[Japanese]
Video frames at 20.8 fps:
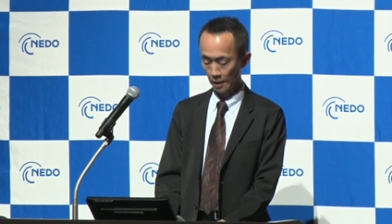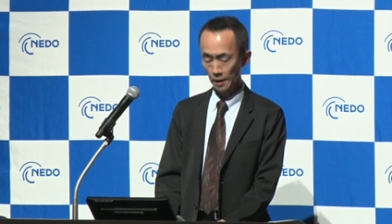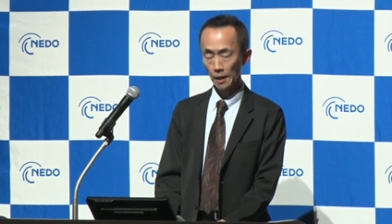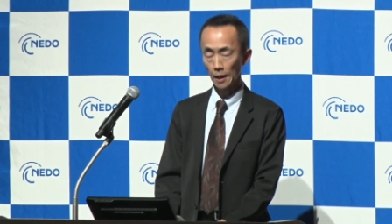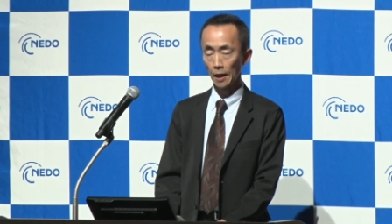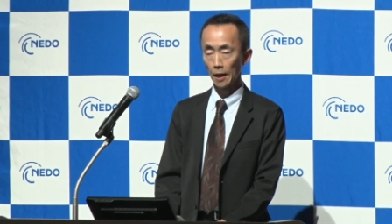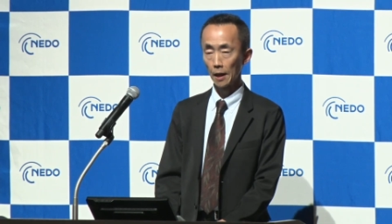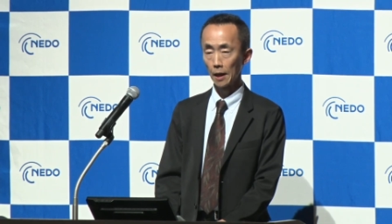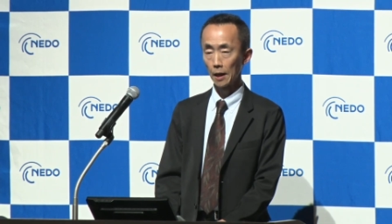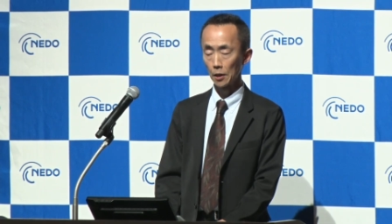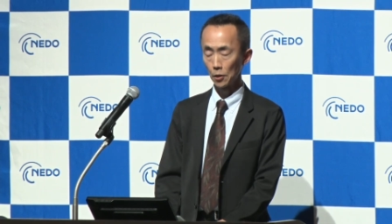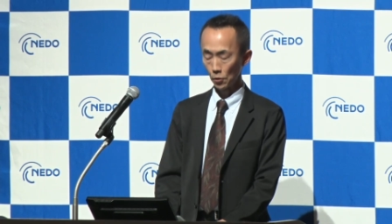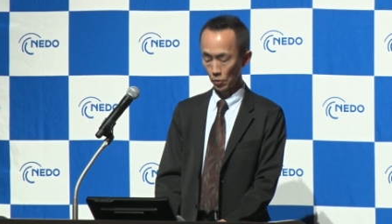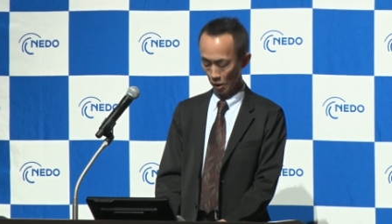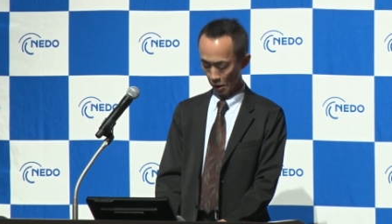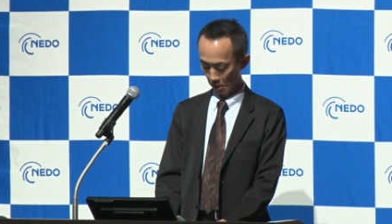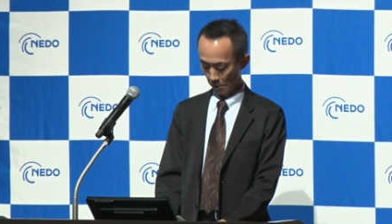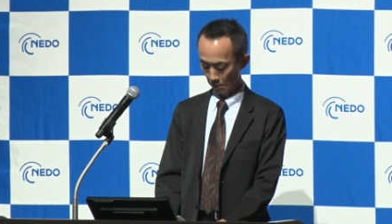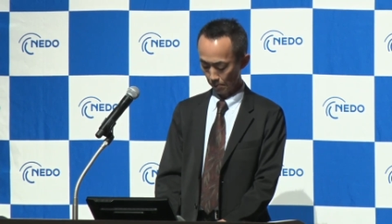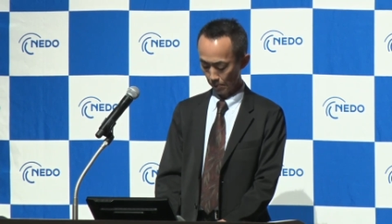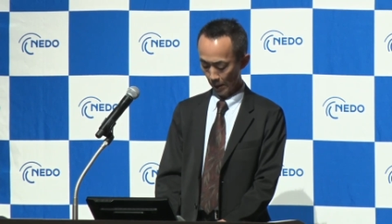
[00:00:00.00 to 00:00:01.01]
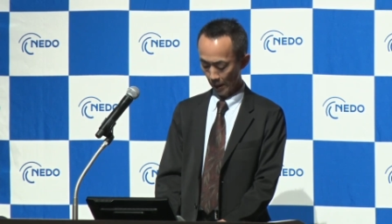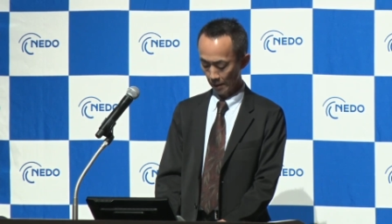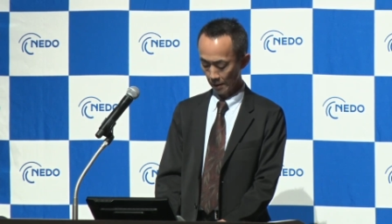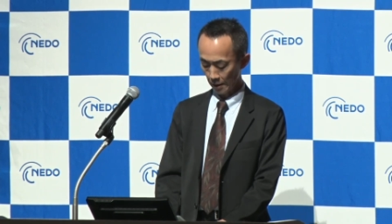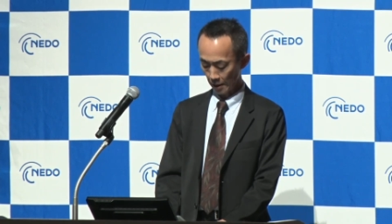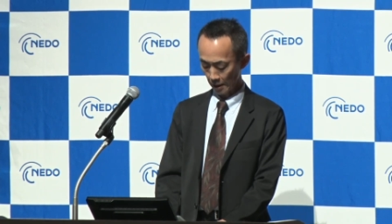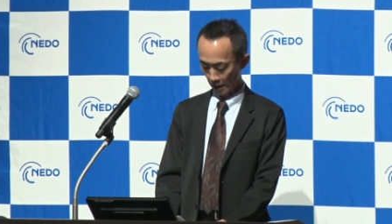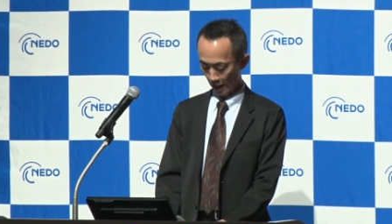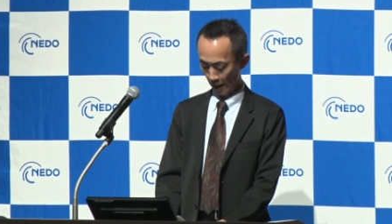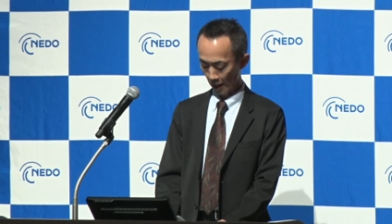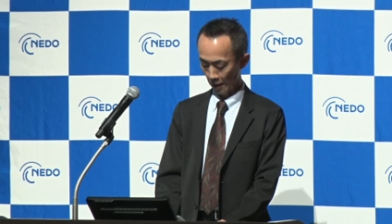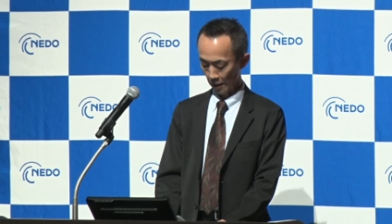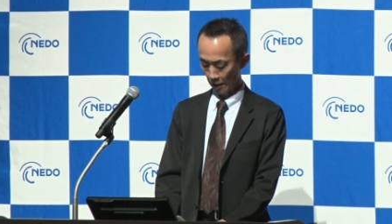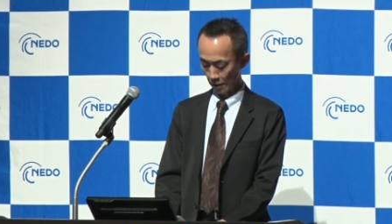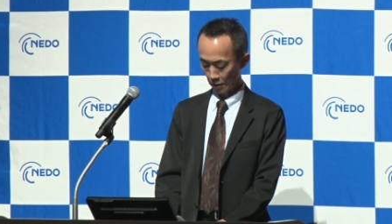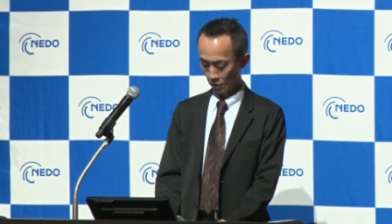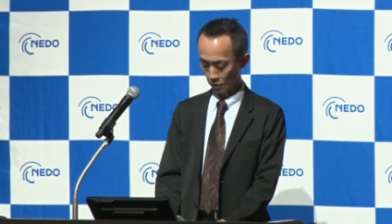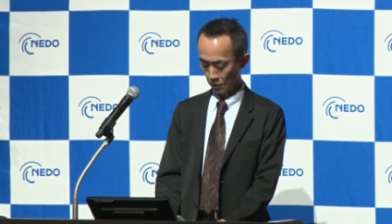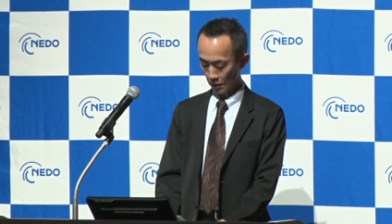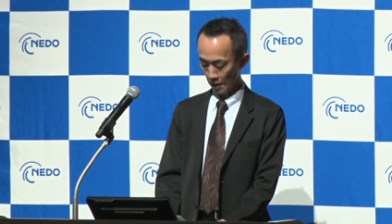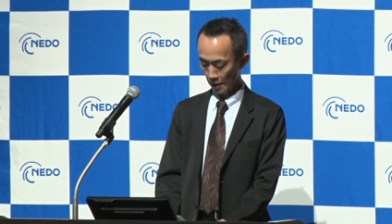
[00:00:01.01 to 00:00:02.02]
より便利で
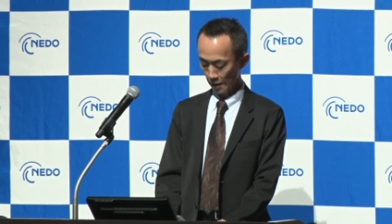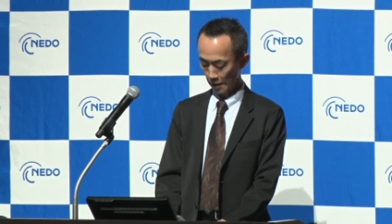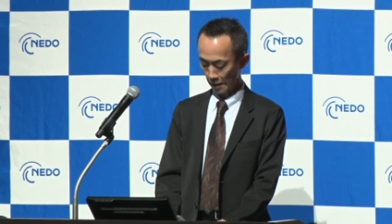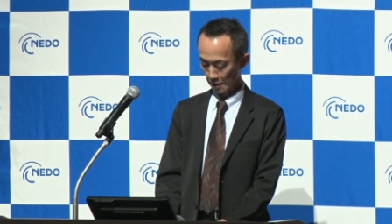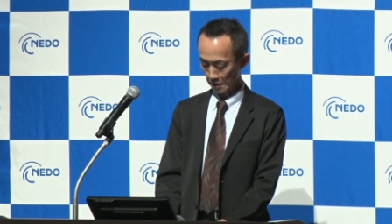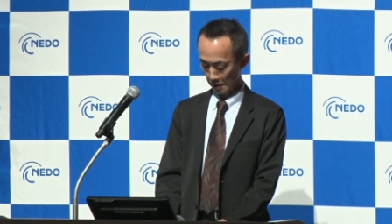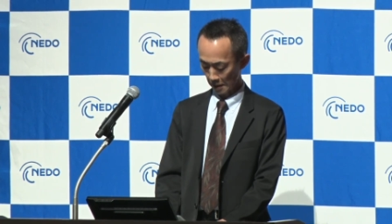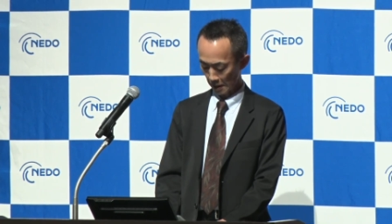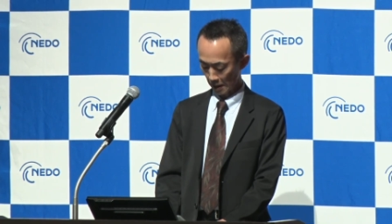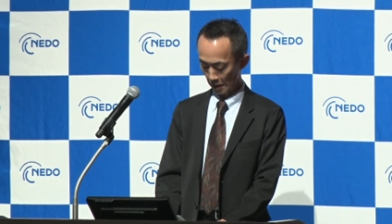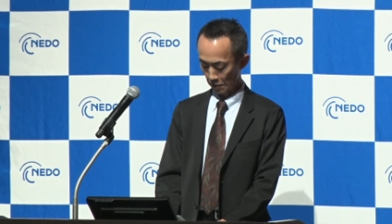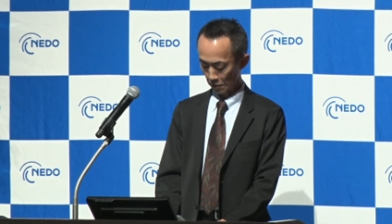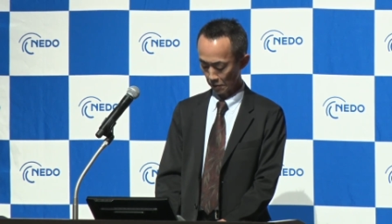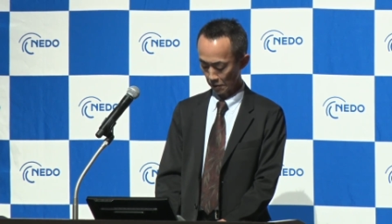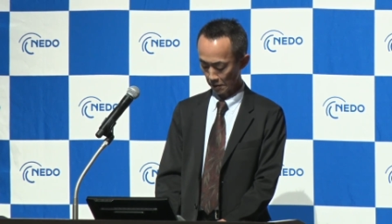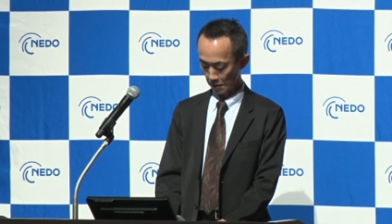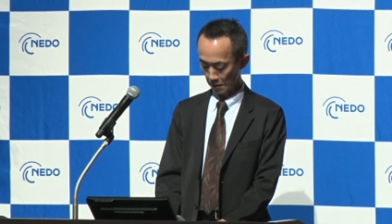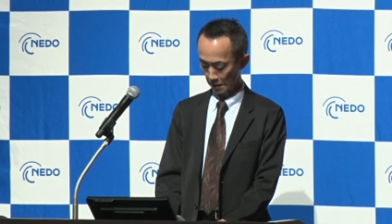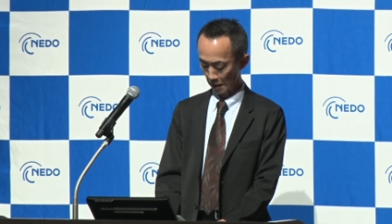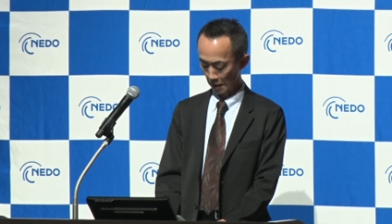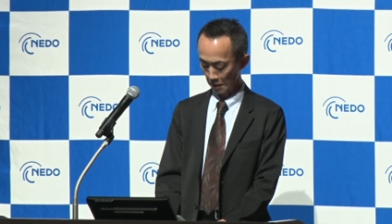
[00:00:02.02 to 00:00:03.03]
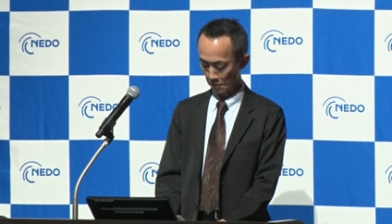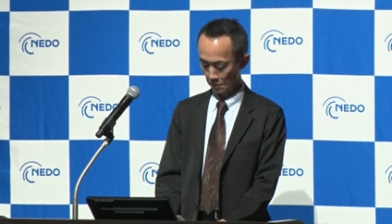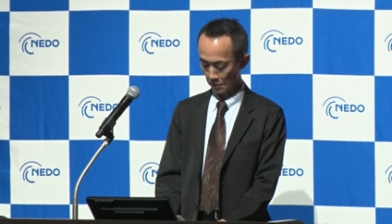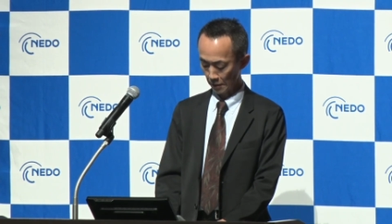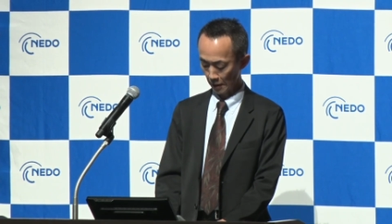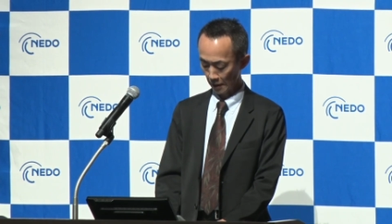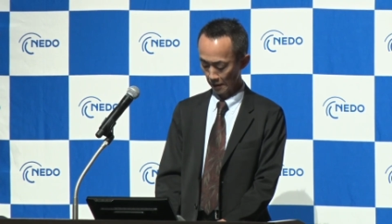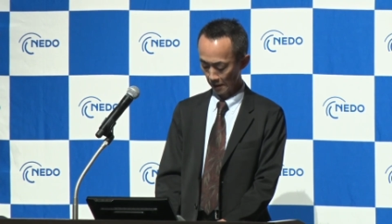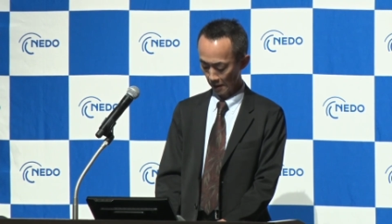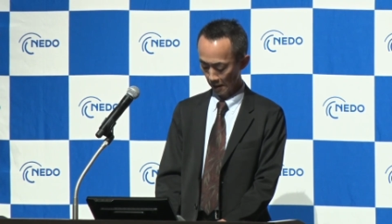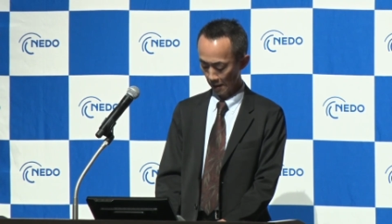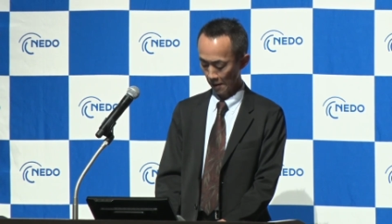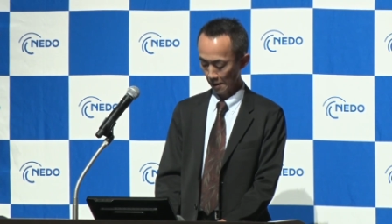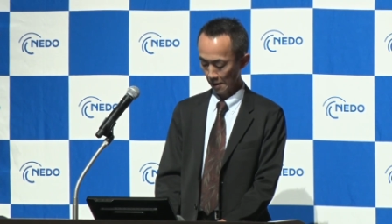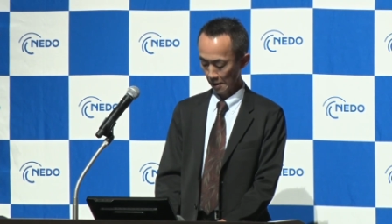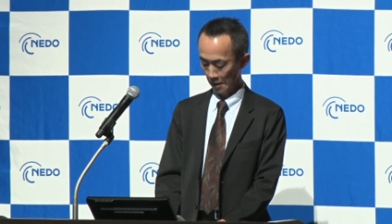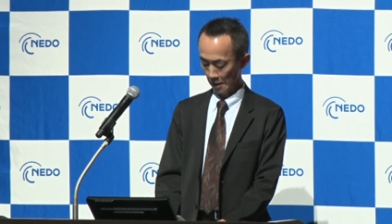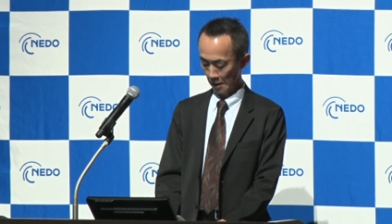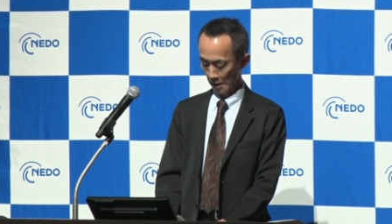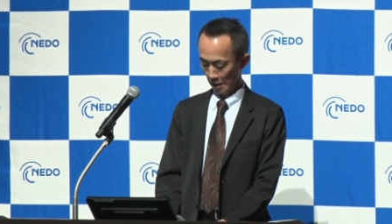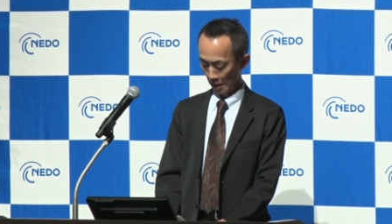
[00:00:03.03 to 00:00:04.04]
豊かな社会の実現に向け
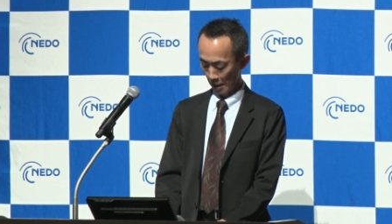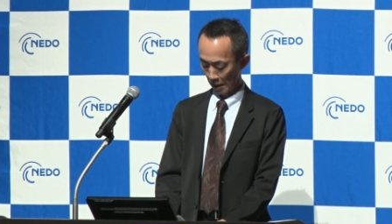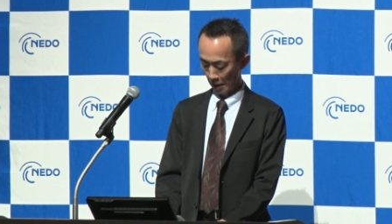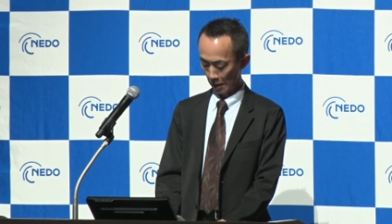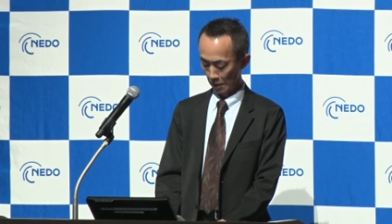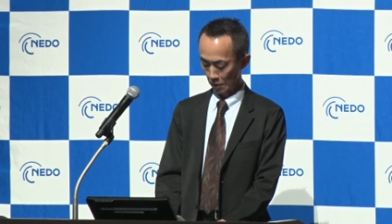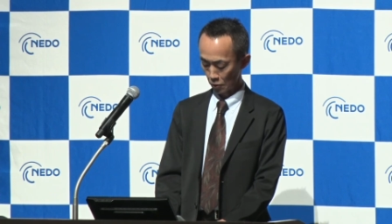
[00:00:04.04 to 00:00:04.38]
て